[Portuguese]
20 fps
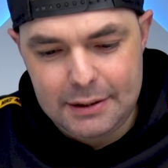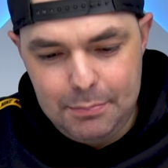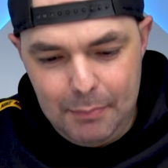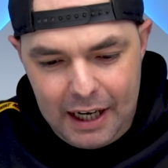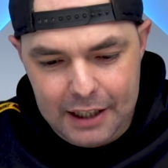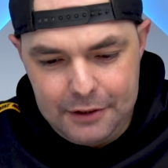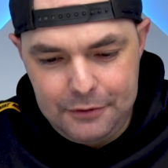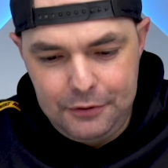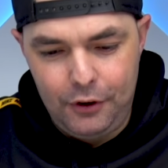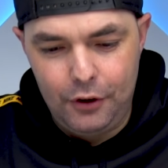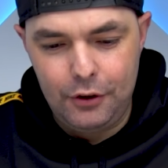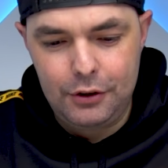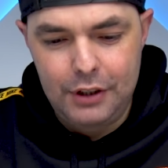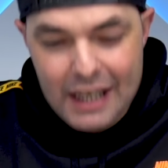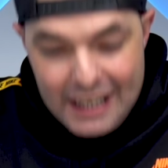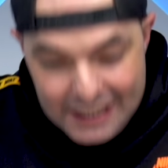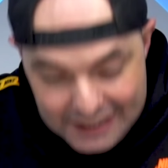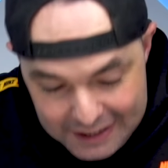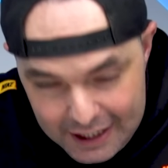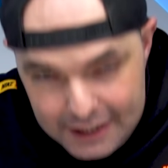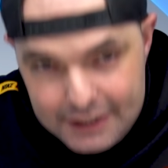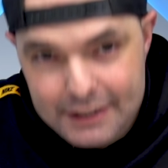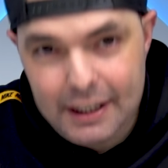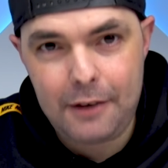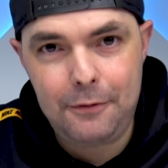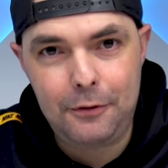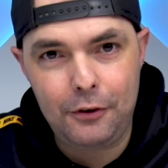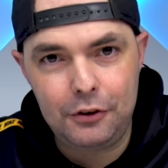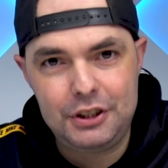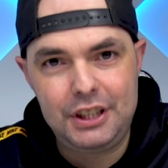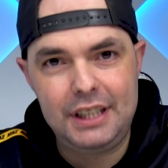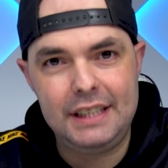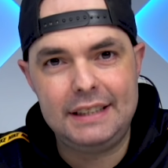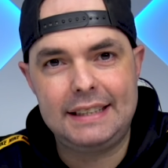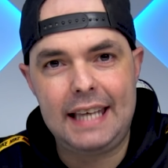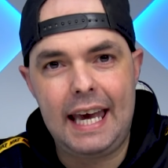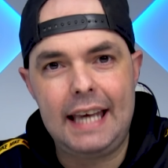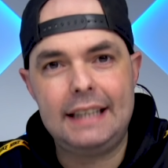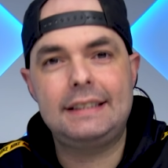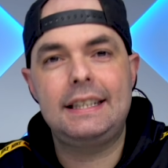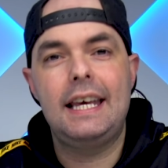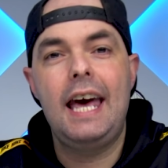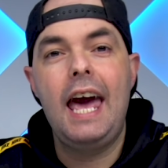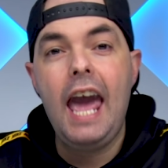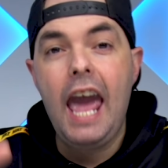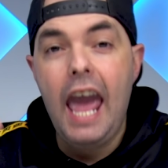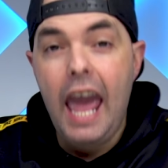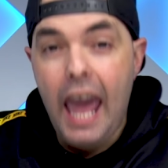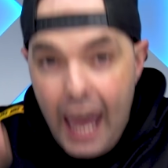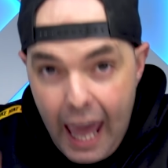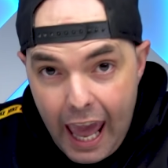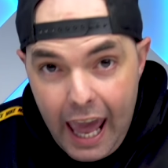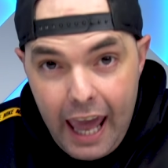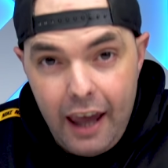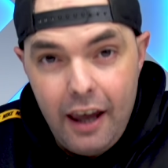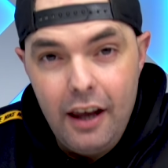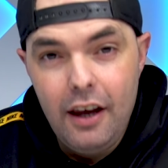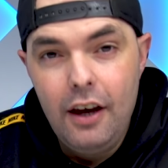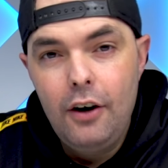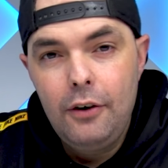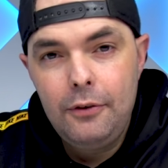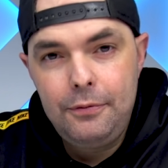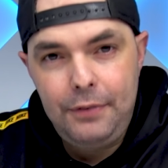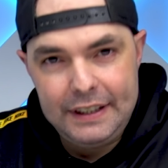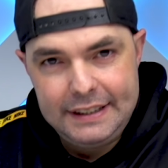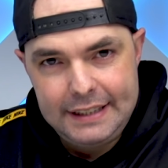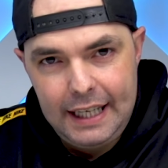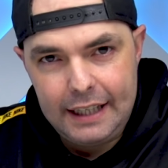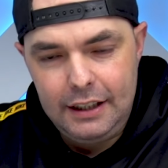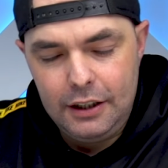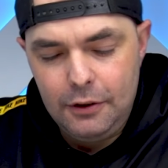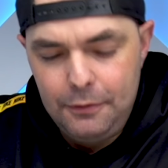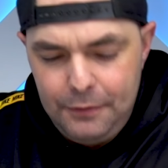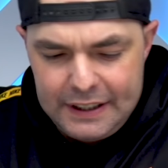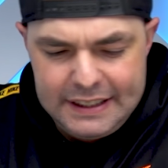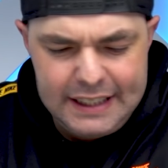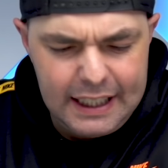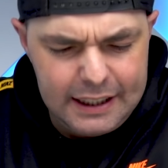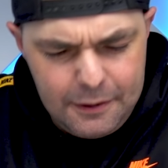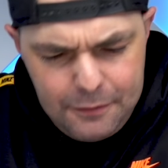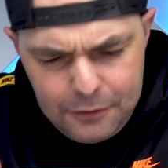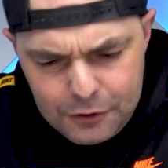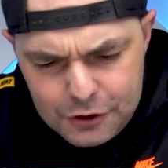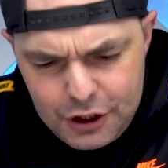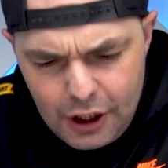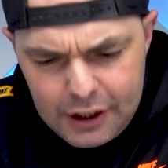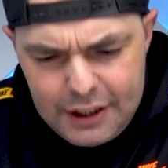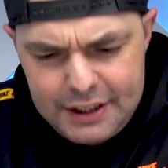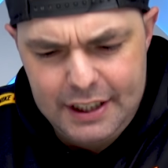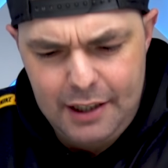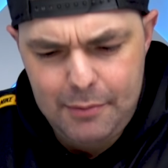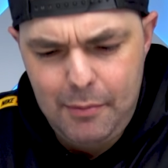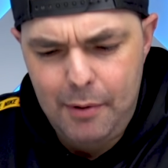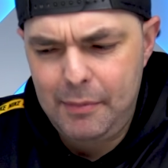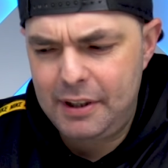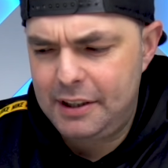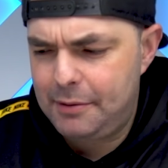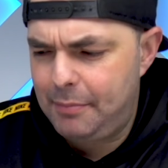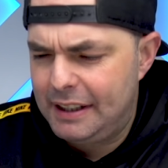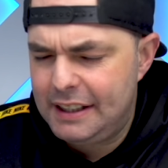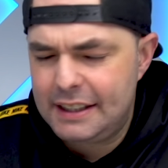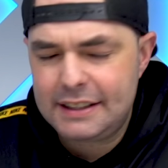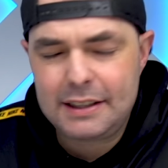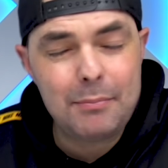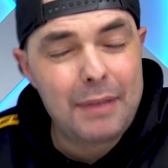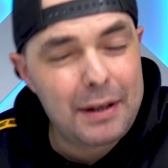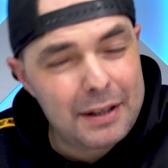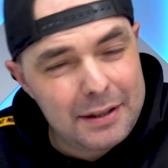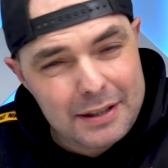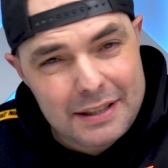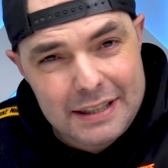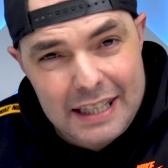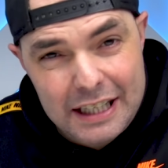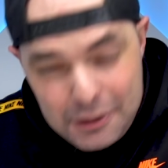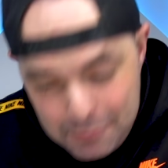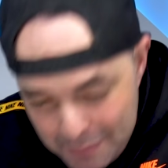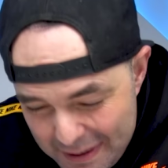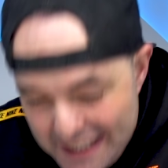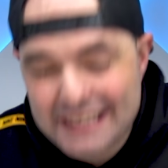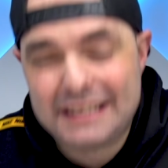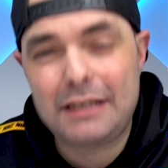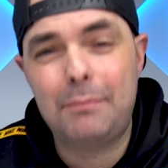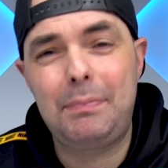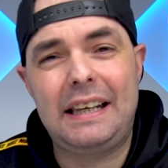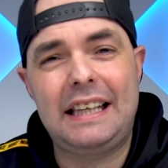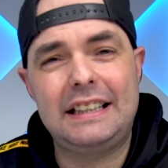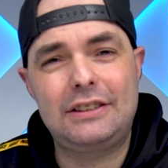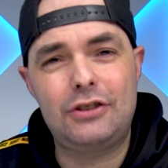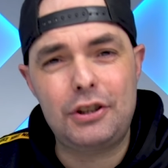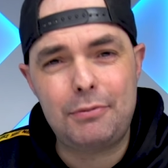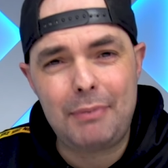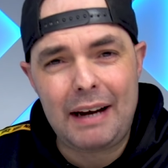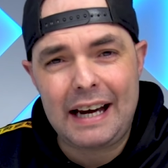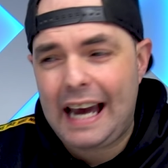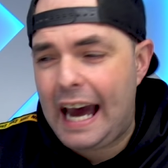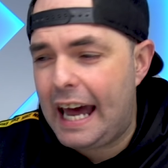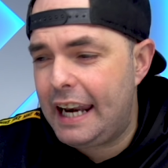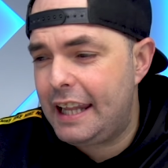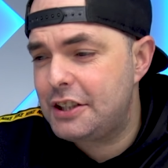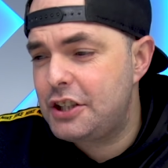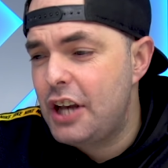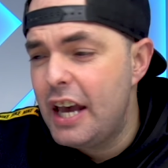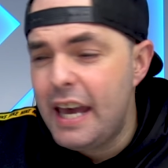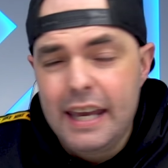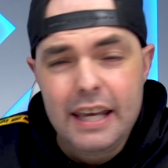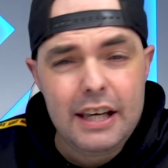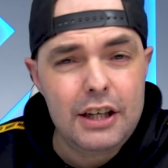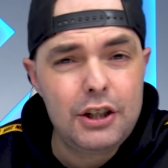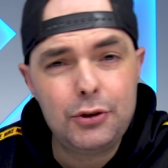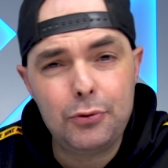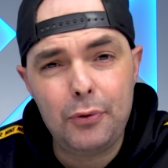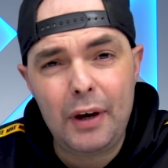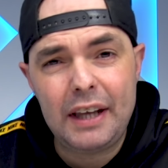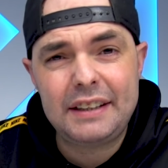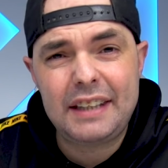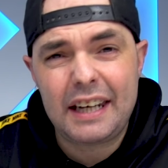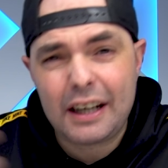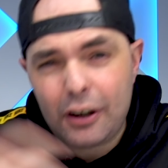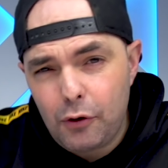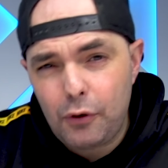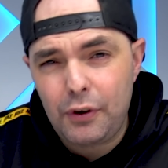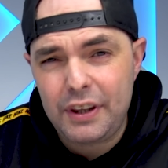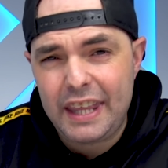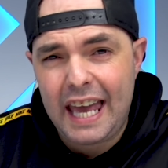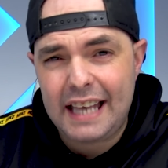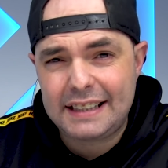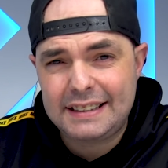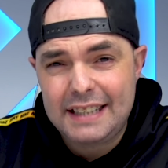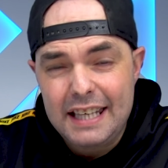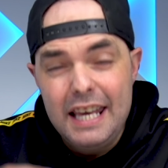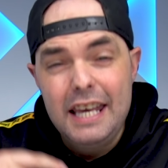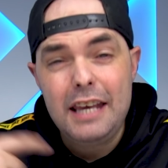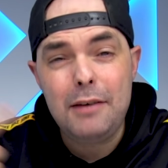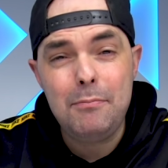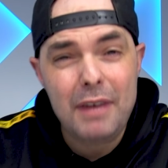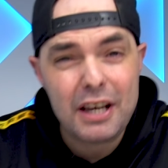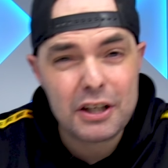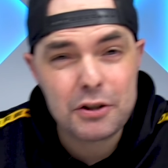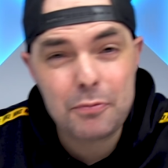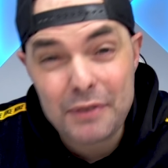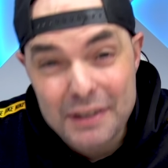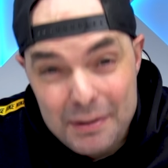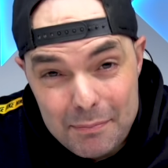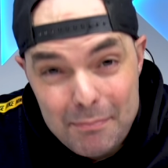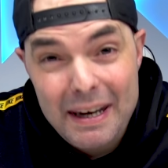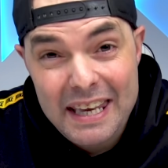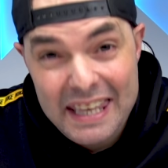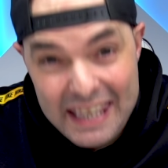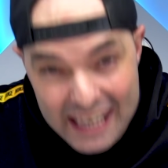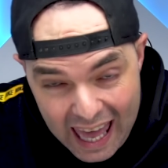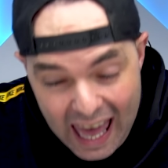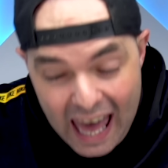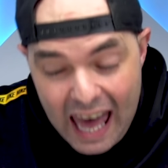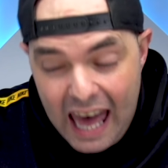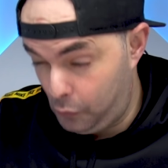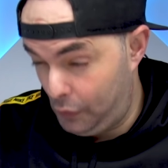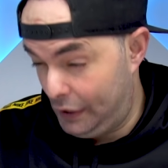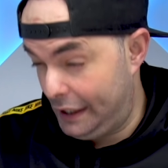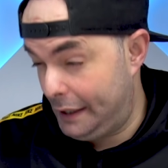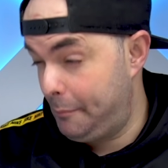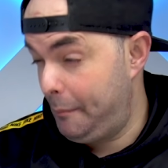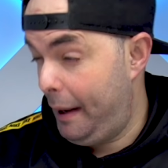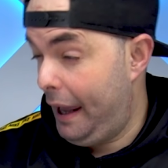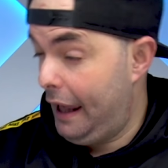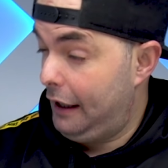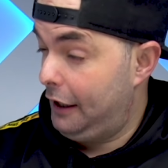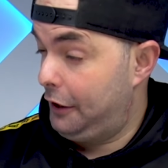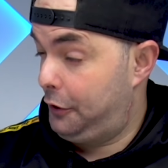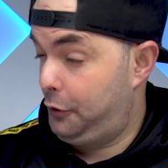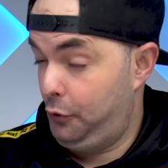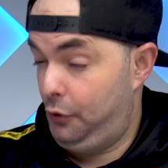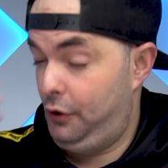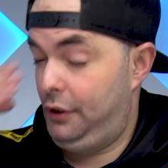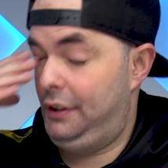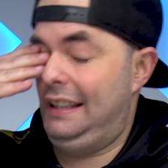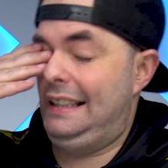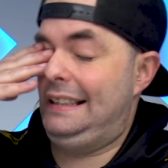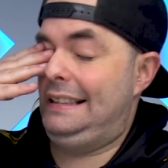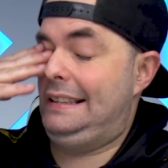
smartphone, neste iPhone XS, é o Face ID. O Face ID funciona extremamente bem. Nas, nas minhas aplicações bancárias, isto entra, reconhece e mesmo de manhã, com a remela toda